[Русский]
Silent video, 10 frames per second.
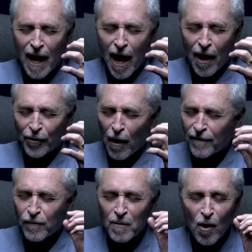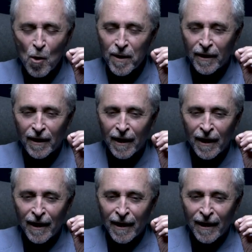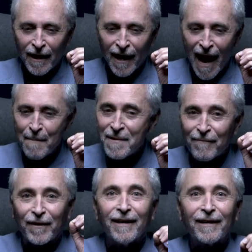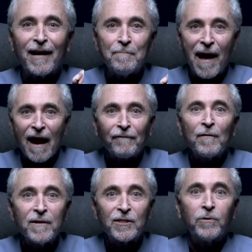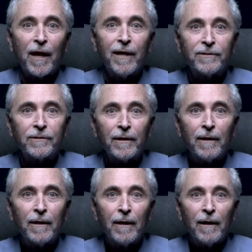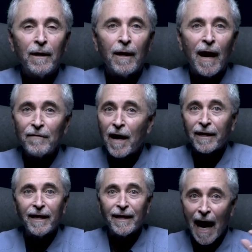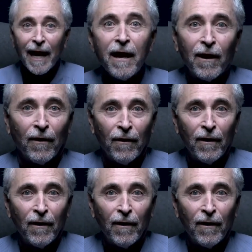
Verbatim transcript: как вибрация. На какое-то мгновение я подумал, я никогда не выберусь из этого места. Мне нужно отсюда